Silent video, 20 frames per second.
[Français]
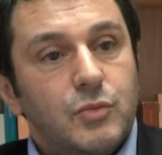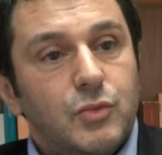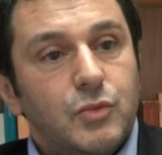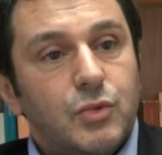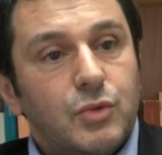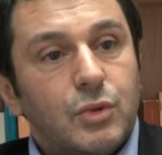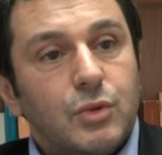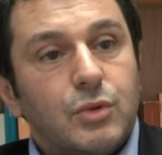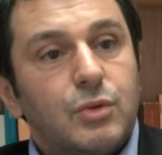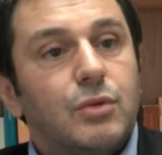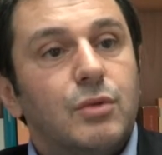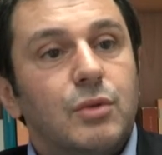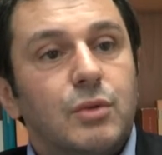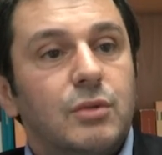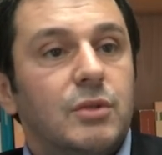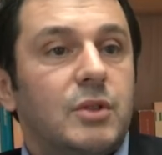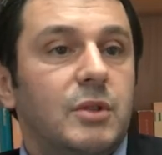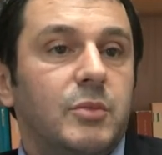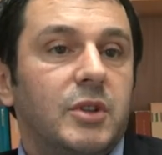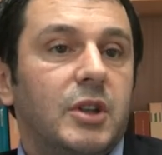structure
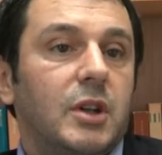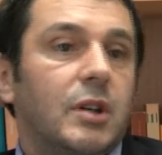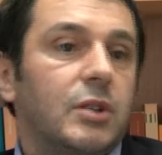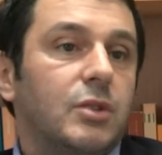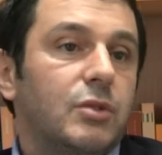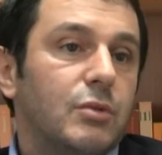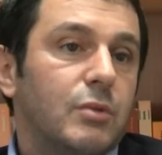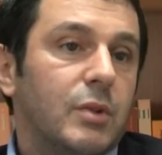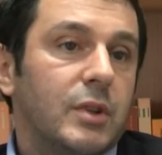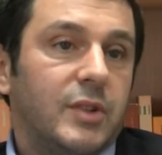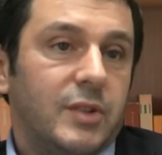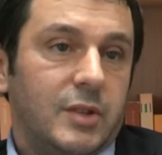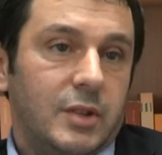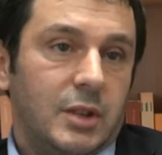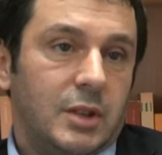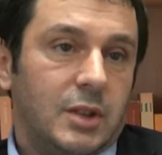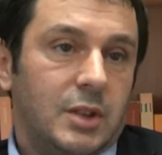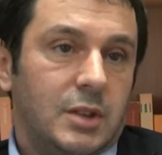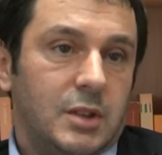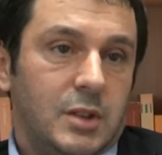d'immigration assez
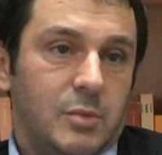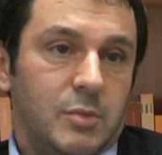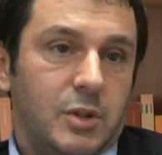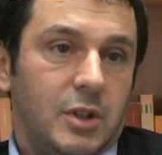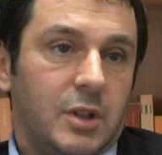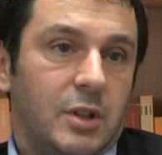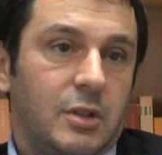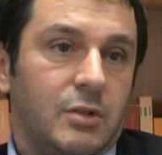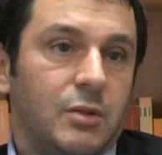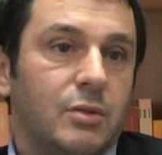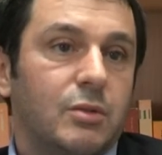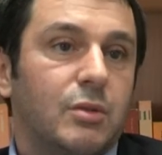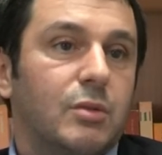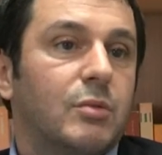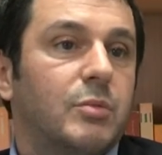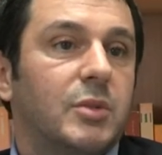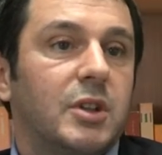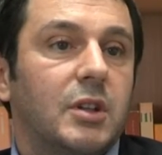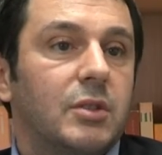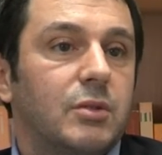équilibrée entre
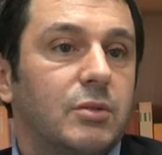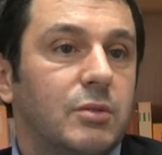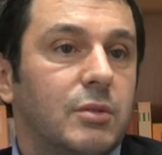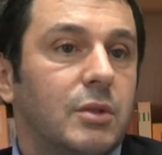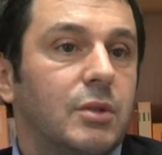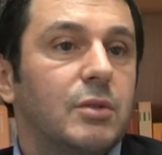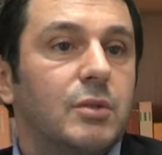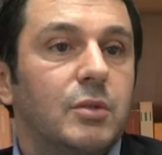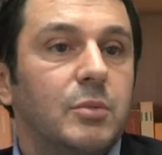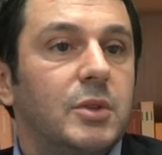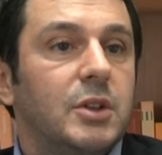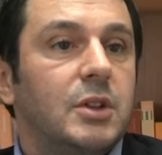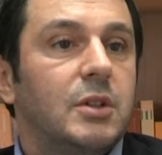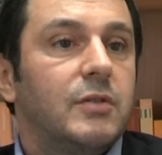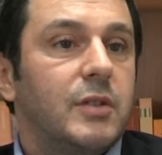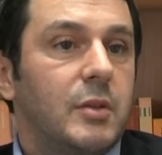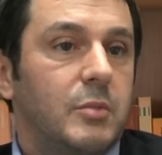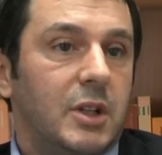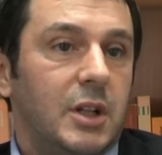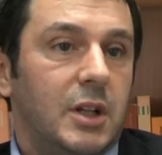migration économique,
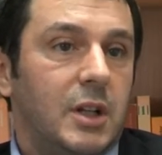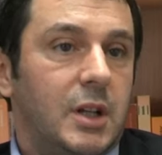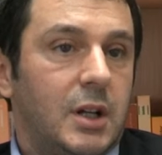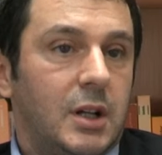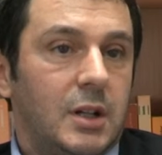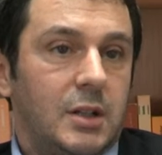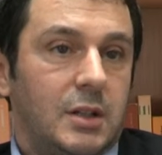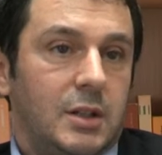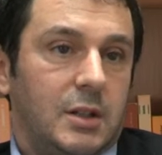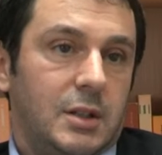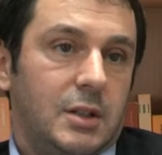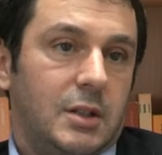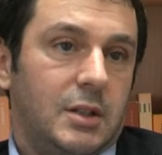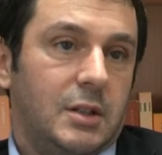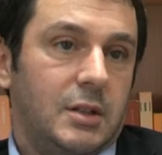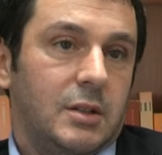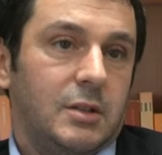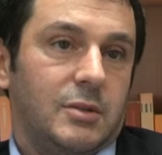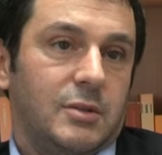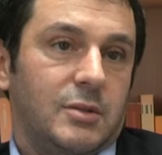familiale
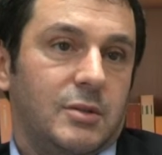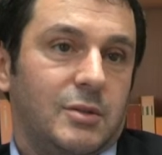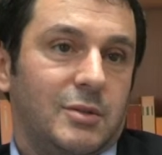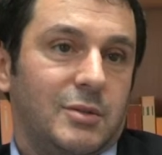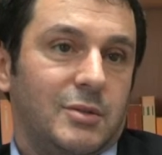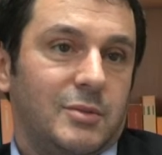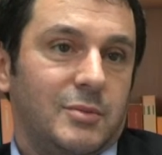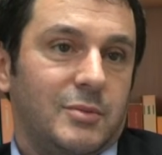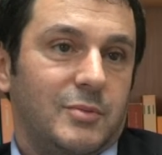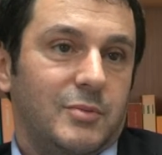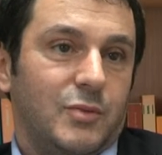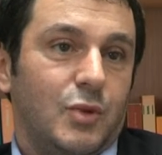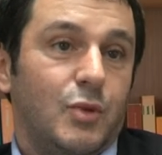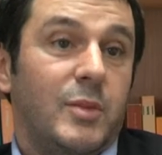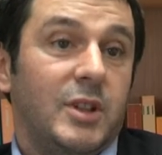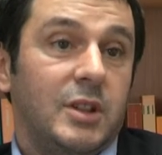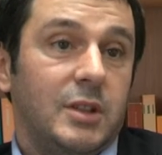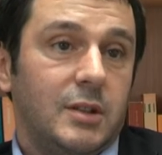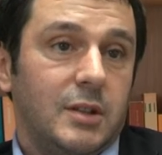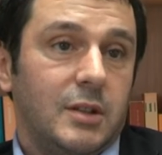et euh,
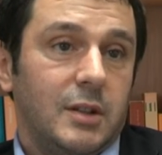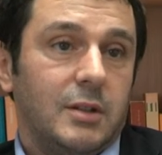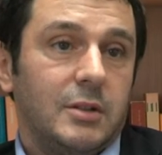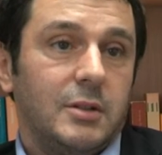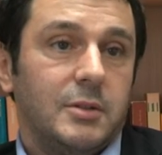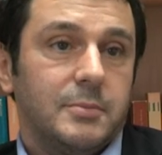humanitaire.